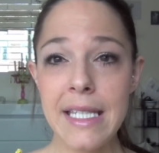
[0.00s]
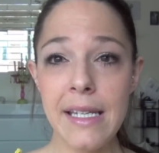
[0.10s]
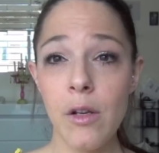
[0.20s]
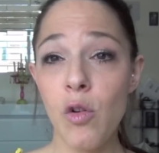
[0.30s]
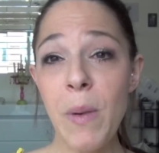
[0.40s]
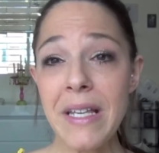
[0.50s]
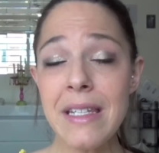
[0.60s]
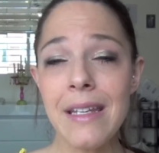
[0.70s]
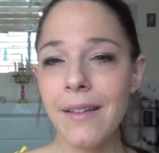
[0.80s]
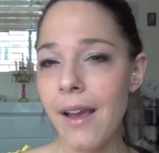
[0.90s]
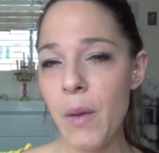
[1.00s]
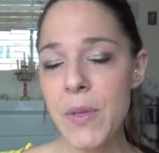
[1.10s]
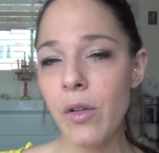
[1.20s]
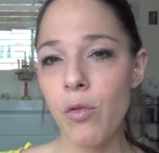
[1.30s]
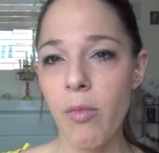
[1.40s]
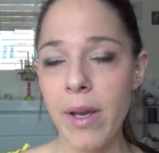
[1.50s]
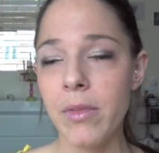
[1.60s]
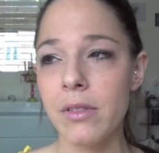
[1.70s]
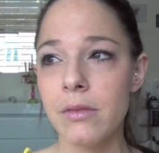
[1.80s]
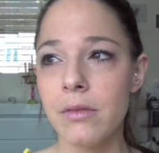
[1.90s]
Le piercing est très rapide en
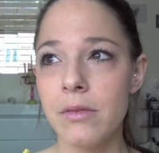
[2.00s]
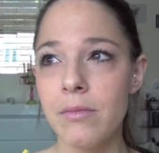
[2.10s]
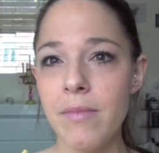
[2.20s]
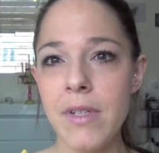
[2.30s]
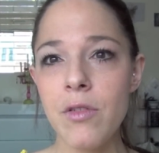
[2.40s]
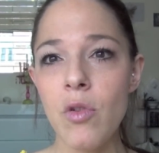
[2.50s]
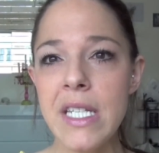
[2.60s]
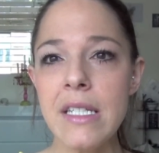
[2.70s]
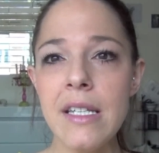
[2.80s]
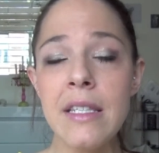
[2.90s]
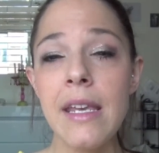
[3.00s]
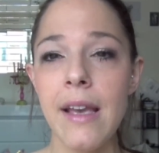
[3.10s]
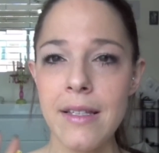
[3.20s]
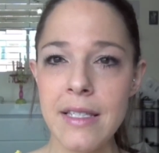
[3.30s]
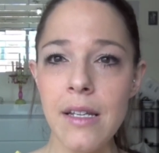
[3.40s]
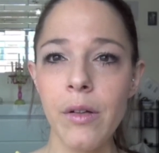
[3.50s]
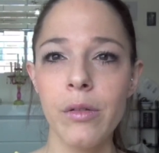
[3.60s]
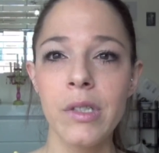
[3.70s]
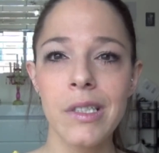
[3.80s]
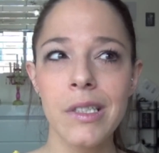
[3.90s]
lui-même, mais ceci dit, ce qui est assez
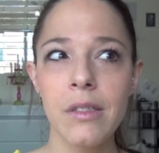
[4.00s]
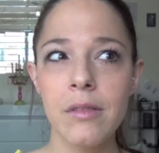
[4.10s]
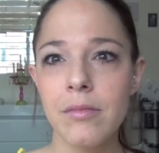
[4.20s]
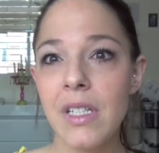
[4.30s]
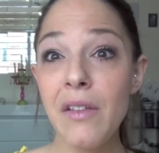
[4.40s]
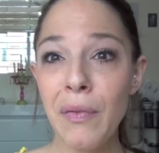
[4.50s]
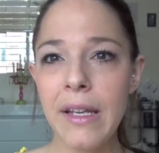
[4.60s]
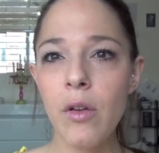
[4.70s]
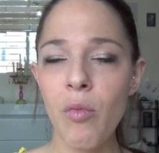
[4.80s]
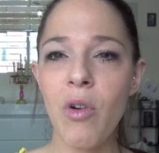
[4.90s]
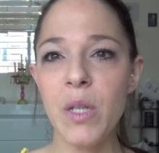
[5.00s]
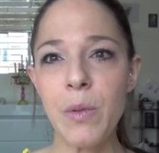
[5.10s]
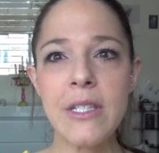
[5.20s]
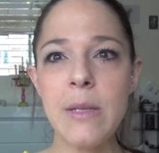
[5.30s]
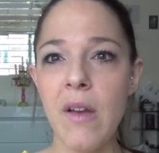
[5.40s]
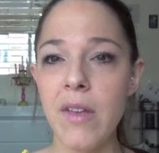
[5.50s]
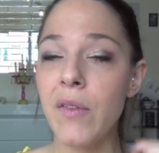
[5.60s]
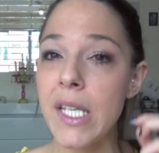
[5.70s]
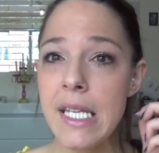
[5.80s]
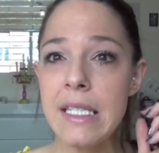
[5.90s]
effrayant, moi à l'époque, ce qui m'avait
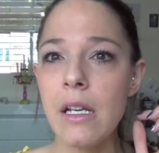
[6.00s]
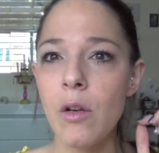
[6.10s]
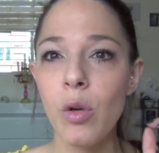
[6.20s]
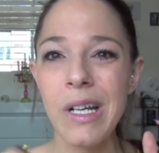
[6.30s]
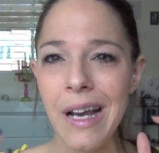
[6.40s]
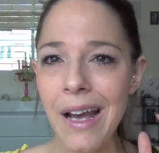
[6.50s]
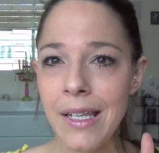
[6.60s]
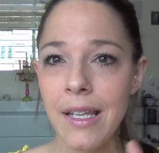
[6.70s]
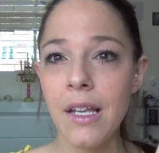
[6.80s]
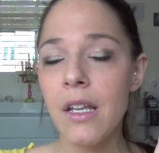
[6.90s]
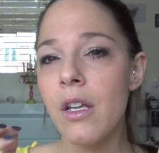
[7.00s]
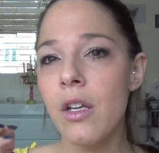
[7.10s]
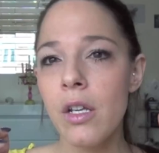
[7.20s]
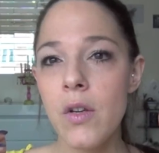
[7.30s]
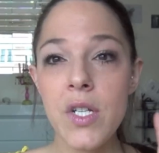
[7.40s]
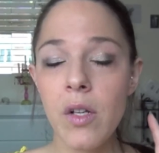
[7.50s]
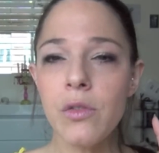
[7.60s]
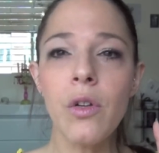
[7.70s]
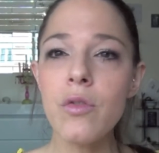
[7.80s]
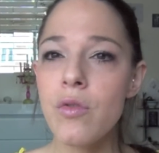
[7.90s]
effrayé, c'est le crack que j'ai
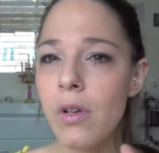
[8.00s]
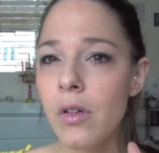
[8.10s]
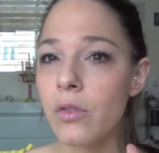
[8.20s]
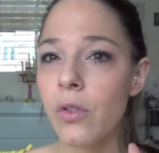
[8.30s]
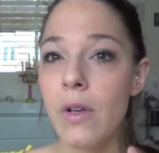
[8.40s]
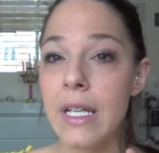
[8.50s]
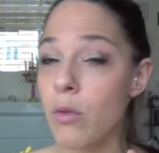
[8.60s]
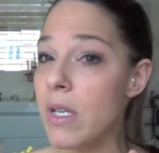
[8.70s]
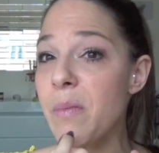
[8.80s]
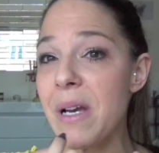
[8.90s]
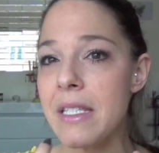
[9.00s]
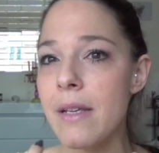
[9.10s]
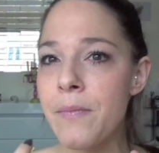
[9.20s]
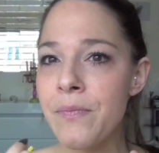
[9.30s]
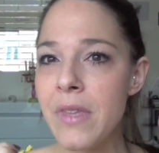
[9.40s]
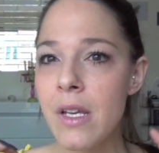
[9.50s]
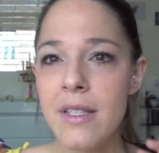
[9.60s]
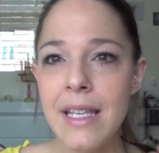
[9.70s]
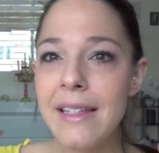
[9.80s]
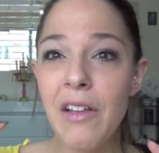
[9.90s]
entendu quand l'aiguille est passée.
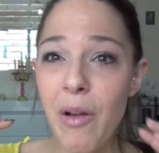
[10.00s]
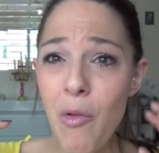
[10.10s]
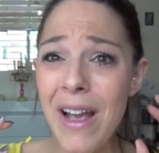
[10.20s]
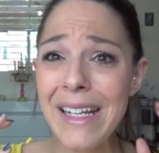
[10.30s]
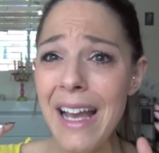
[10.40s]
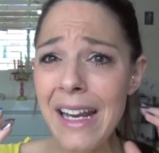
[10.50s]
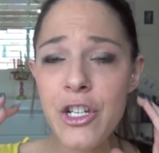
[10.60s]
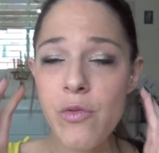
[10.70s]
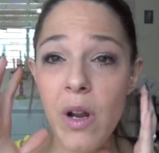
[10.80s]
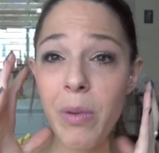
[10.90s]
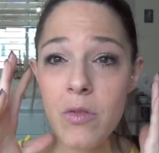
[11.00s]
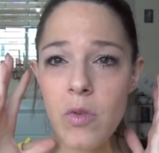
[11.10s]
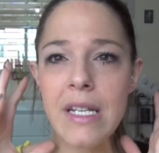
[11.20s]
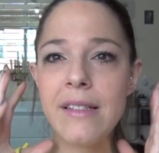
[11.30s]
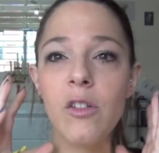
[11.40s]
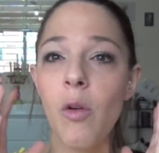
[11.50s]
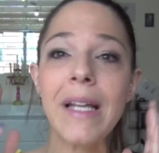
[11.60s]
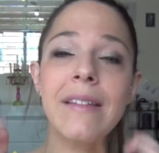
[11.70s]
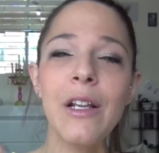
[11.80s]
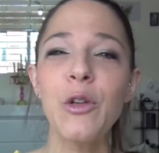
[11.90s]
Ça a été vraiment un crack, j'ai eu l'impression qu'il était dans
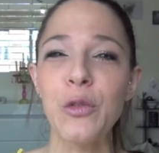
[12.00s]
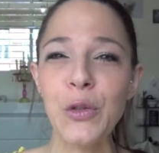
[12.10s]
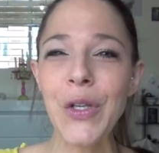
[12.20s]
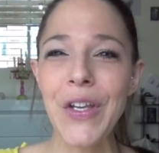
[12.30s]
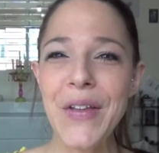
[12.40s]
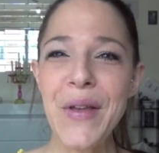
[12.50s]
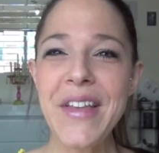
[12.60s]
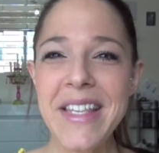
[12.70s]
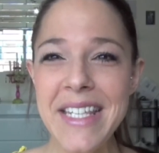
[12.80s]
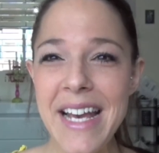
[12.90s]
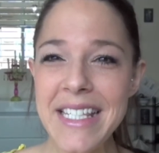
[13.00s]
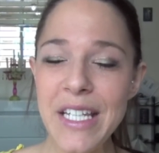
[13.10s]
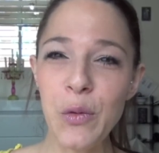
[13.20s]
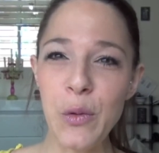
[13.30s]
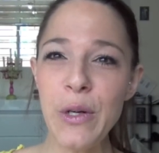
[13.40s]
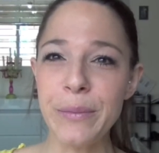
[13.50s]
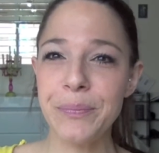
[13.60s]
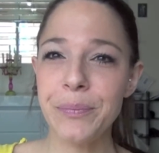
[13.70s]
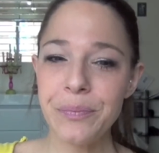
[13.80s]
ma tête le truc. C'était assez drôle.